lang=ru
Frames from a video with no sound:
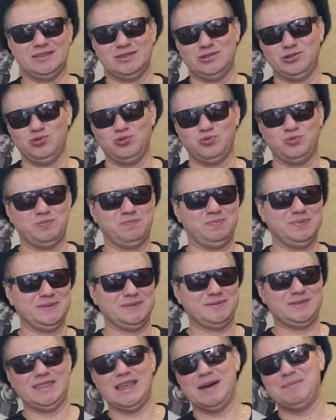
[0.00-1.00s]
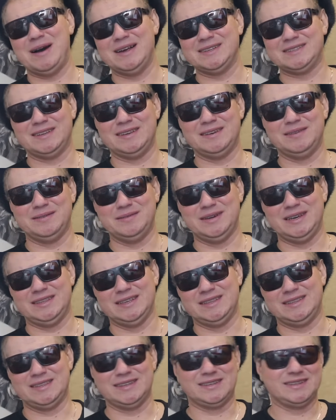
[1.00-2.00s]
Ну, намазала
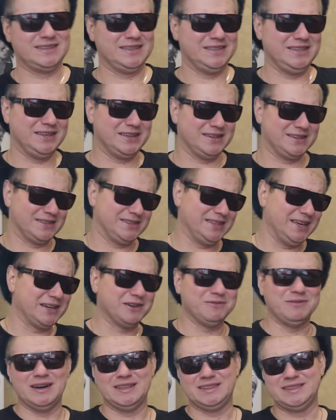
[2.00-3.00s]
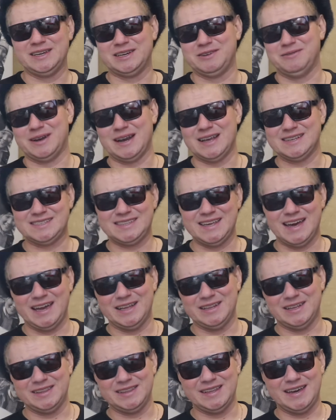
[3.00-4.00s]
этот, не, тыква, тыква
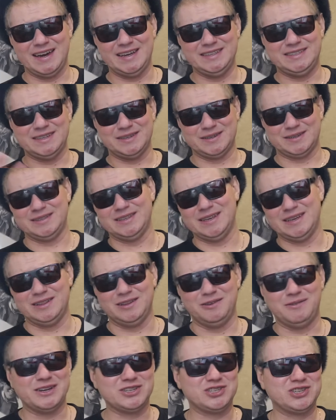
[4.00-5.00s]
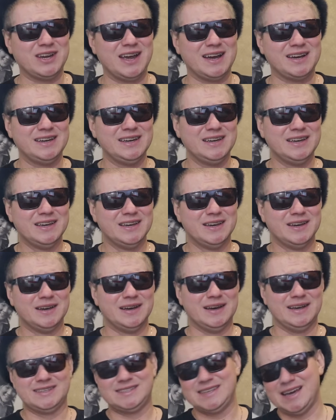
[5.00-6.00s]
растаяла на этих, на лавашах,
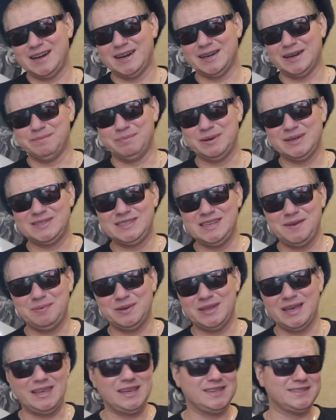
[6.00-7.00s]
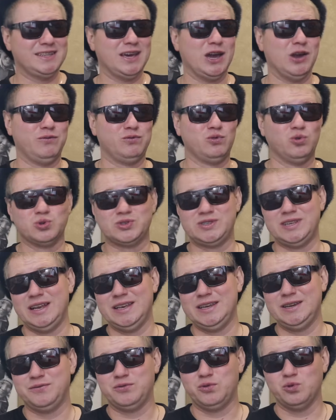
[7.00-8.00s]
а, сахаром присыпана, не знаю, вкусно
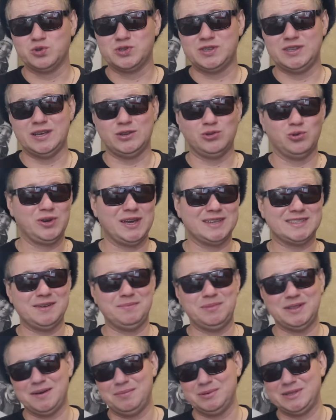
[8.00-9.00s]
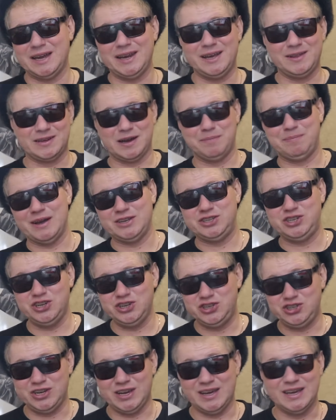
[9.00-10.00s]
или невкусно, но если была бы тарелка
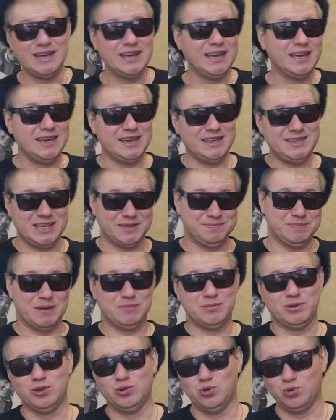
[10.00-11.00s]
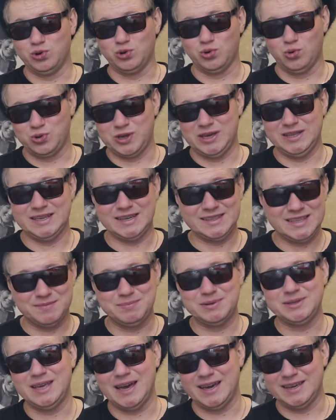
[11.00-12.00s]
почище, и дед помыл руки, тогда
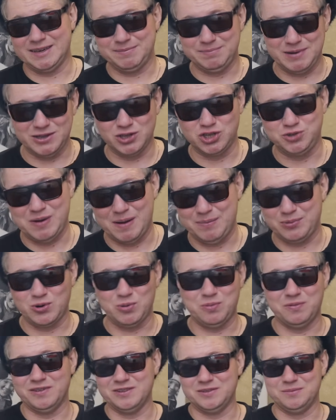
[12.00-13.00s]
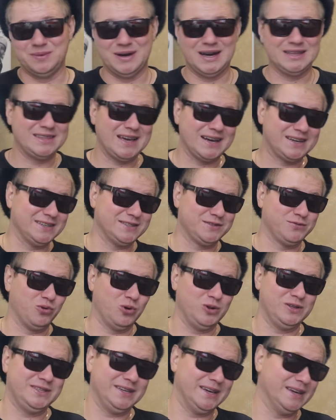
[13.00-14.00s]
бы да, и Палыч попробовал бы, а так
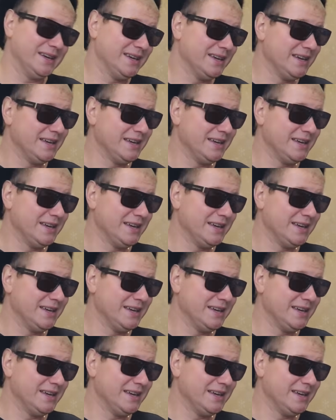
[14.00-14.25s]
извольте.